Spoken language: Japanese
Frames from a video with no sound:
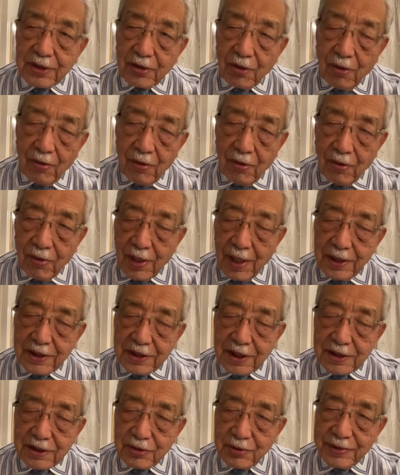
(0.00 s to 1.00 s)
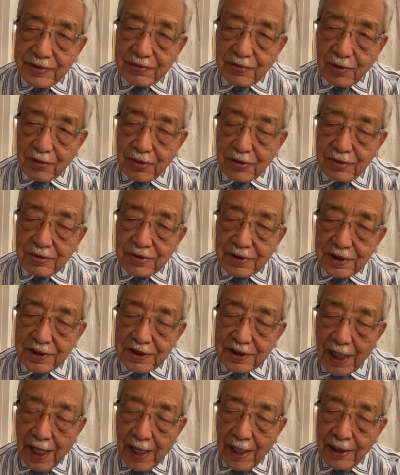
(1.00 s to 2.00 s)
と書いて SWIFT というんで
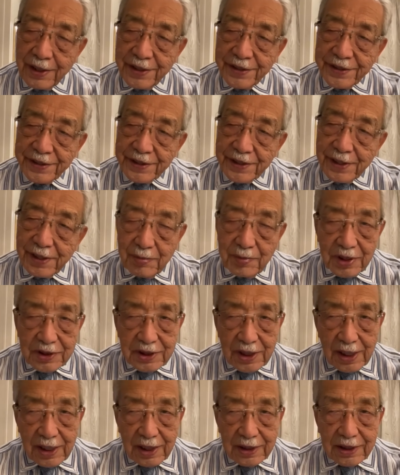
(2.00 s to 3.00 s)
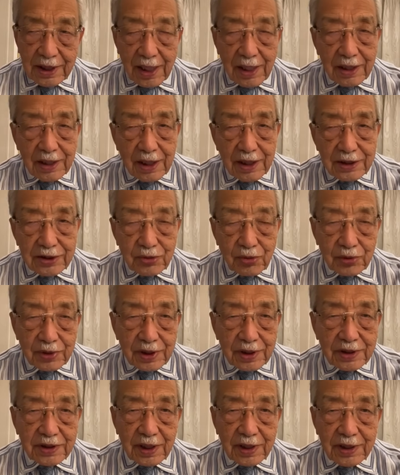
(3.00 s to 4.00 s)
すが、皆さん方海外送
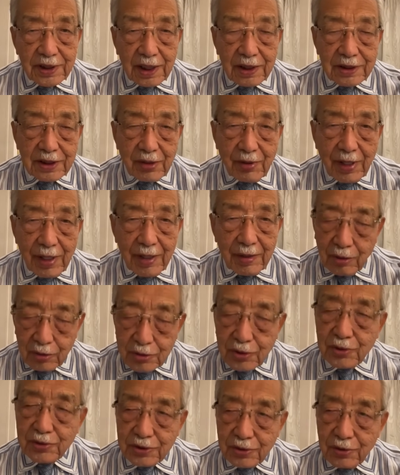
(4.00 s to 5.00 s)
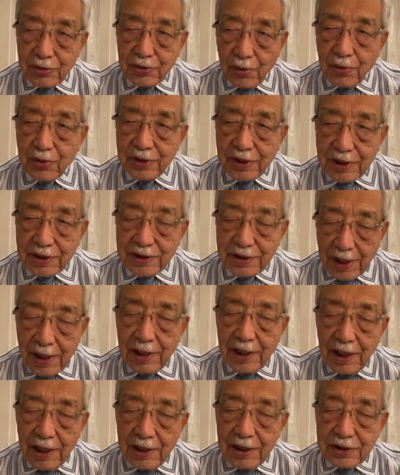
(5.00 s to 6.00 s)
金された方はご存知の通りです
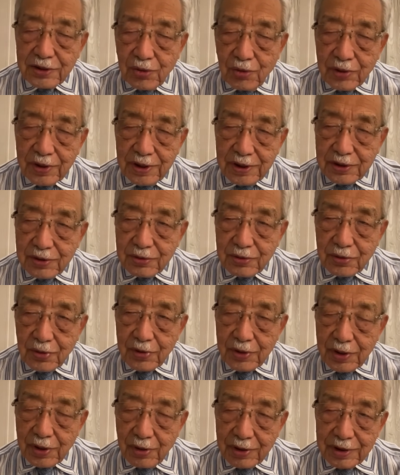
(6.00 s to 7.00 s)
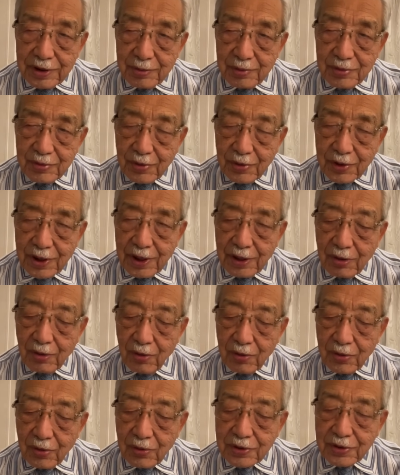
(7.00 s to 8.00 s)
ね、送金するときには自分の銀
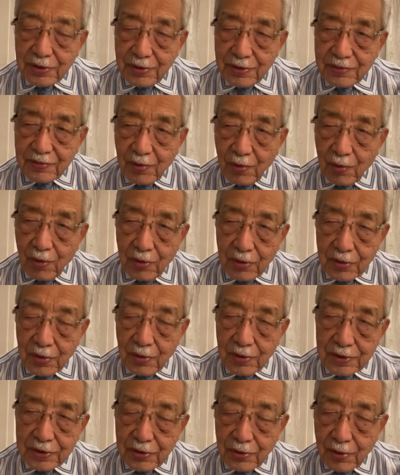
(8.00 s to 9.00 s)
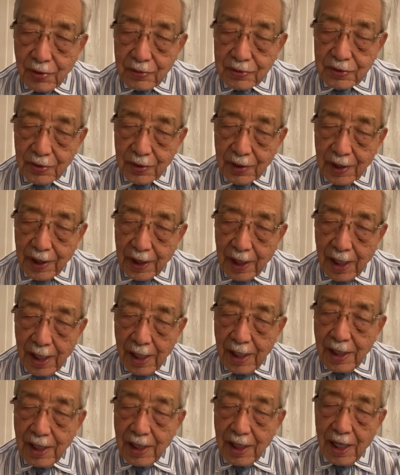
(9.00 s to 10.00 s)
行の SWIFT コード、それから
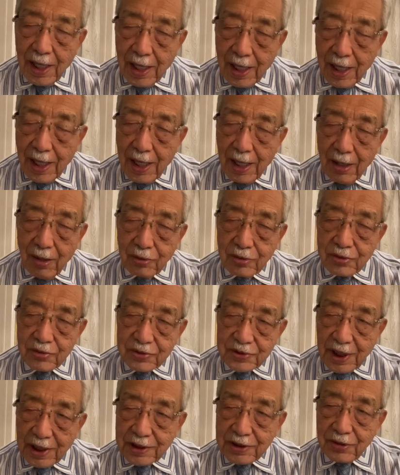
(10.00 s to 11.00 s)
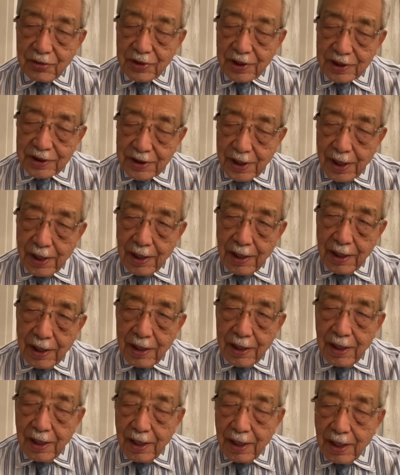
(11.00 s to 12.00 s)
あ送る先のですね、
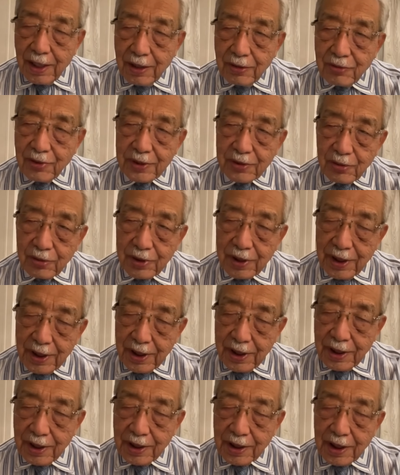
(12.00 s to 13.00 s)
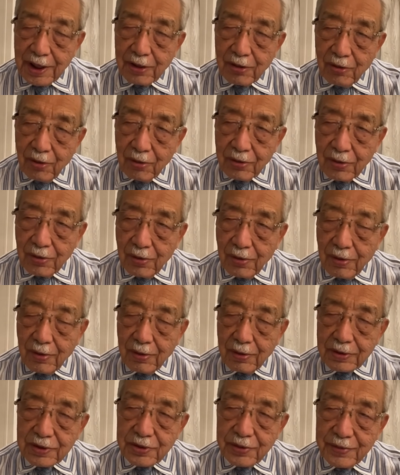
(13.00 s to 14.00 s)
え受け取り銀行
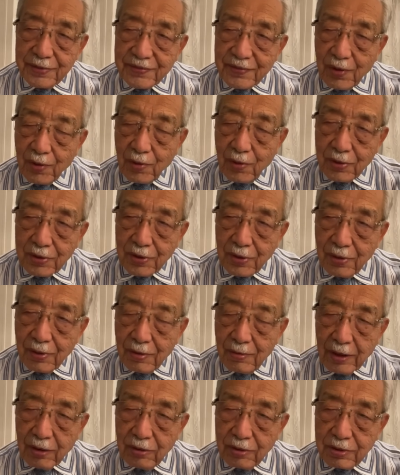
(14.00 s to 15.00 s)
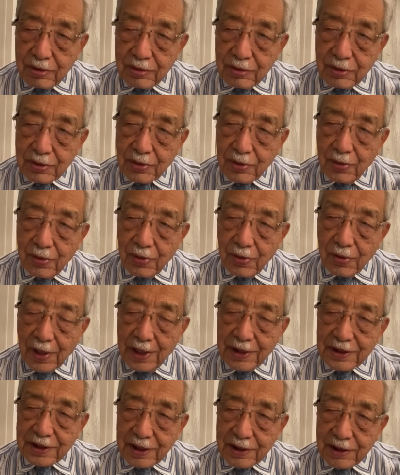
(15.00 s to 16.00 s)
の SWIFT コード、こういうことを
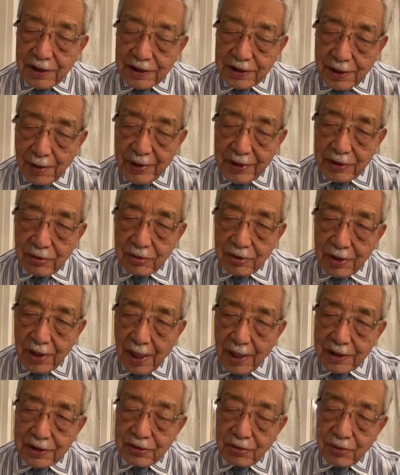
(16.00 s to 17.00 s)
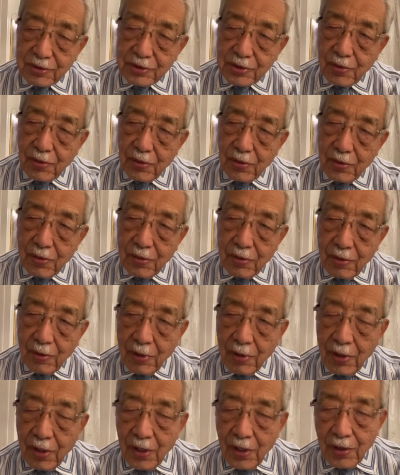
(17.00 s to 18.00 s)
書いてですね、いろんなその情報
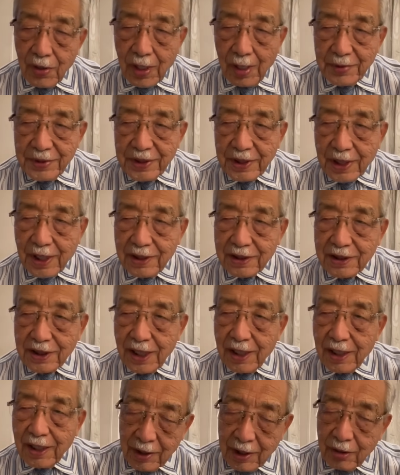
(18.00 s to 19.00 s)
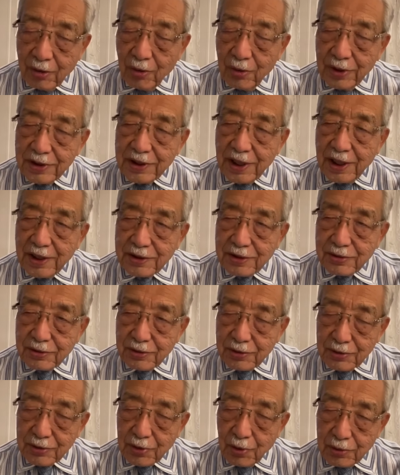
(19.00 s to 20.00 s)
を紙に書いて銀行に提出
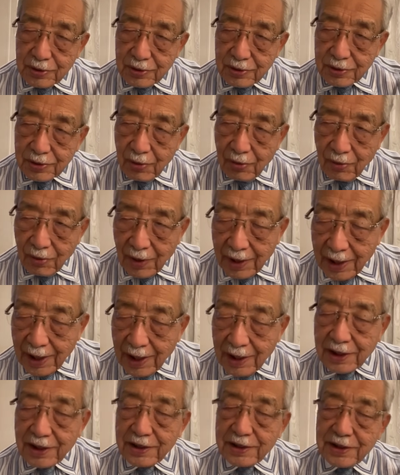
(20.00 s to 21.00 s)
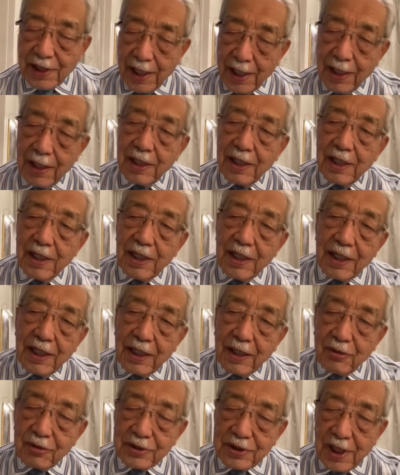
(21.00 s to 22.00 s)
する。そうするとお金がですね、
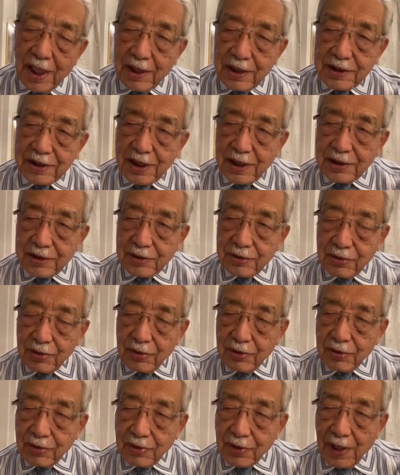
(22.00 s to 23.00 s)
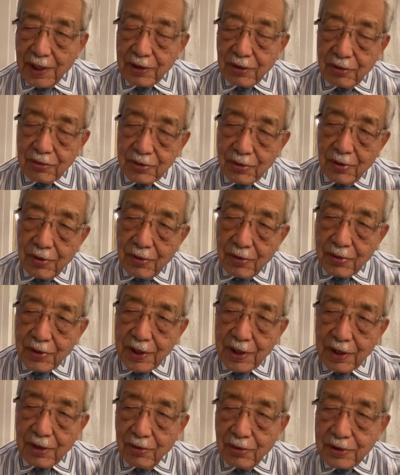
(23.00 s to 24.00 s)
えこちらが指定する外国の
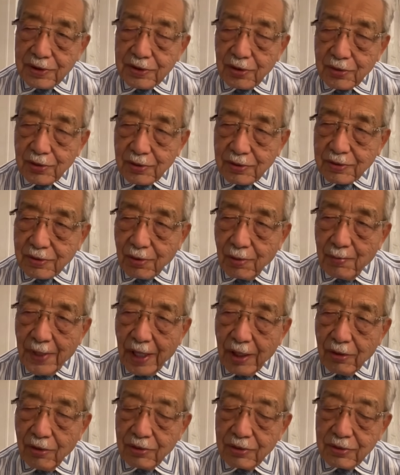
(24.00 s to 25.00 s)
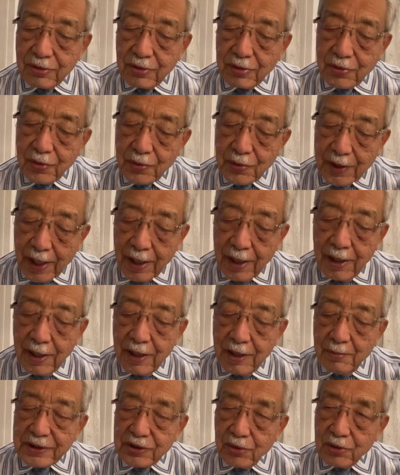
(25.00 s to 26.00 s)
銀行に届くと。まあ、こういうことで、
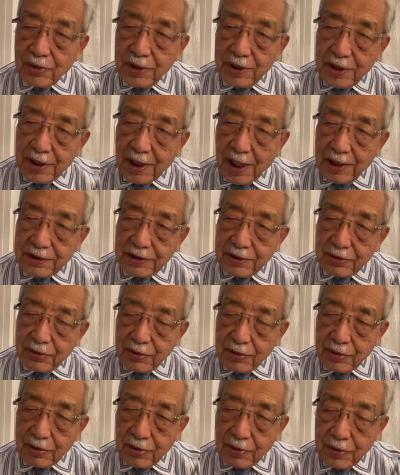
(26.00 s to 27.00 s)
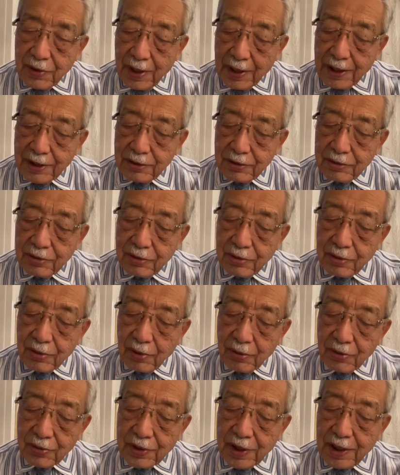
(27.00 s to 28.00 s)
送金に関するあらゆる
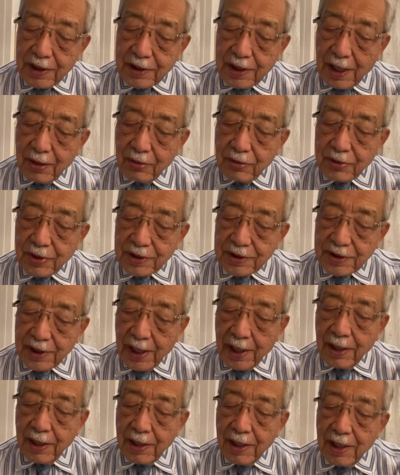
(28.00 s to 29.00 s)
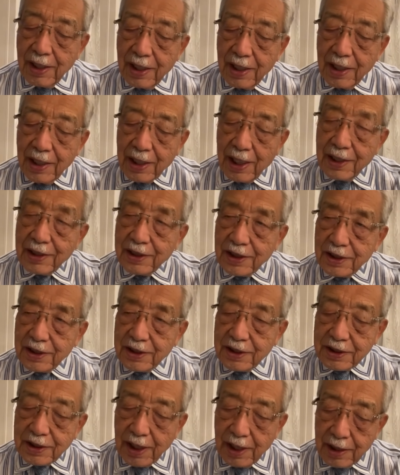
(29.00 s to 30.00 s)
このデータをですね、管理
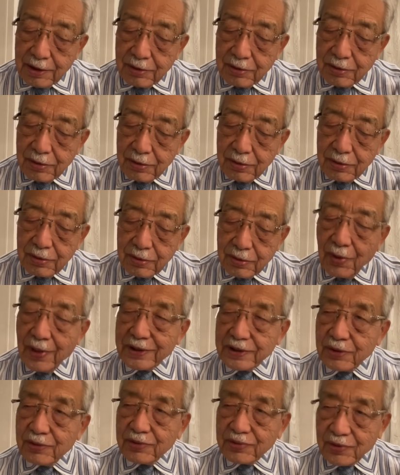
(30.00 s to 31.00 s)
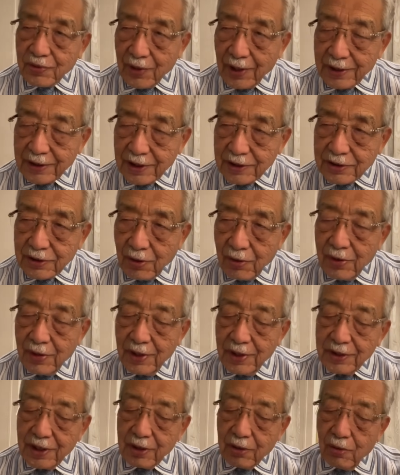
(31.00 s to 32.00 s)
しているのが SWIFT なんですよ。
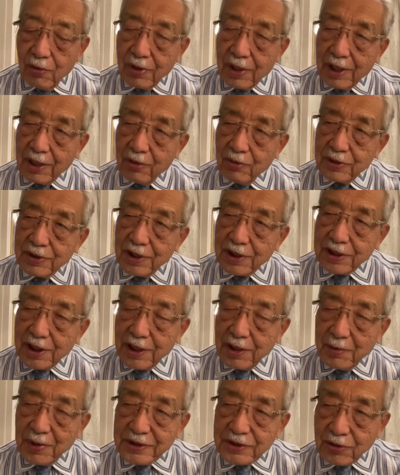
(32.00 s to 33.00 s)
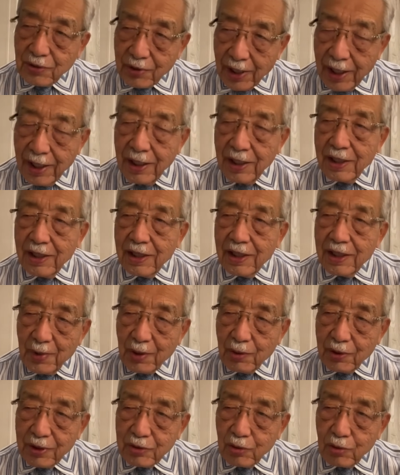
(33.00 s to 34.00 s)
で、ここから追い出されますとね、
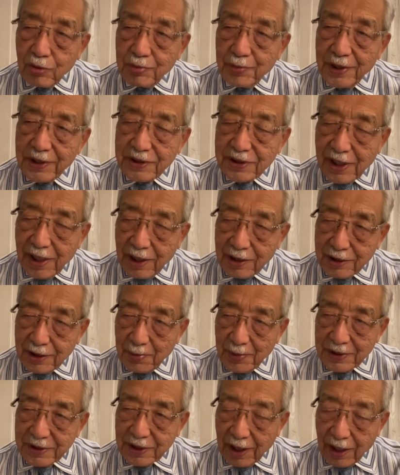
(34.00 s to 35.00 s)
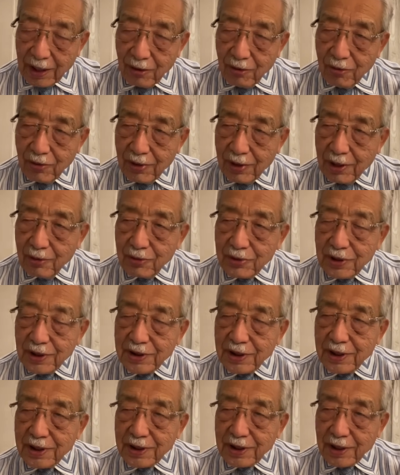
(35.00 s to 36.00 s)
まあ、これドルベースでやってますから、ここから追い出
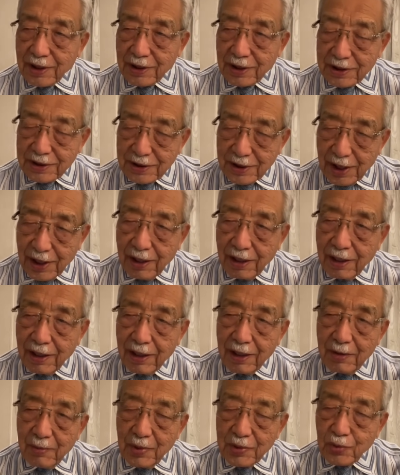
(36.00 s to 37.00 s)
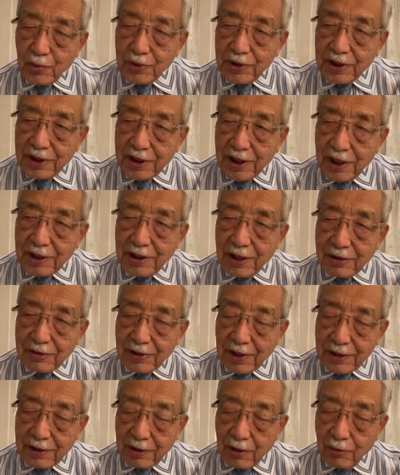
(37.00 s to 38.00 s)
されたらですね、えー、まあ、取引できなく
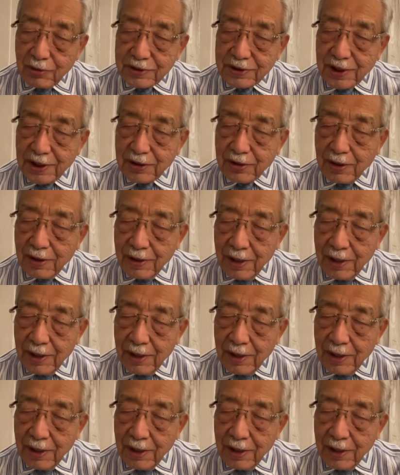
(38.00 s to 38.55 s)
なって、国際、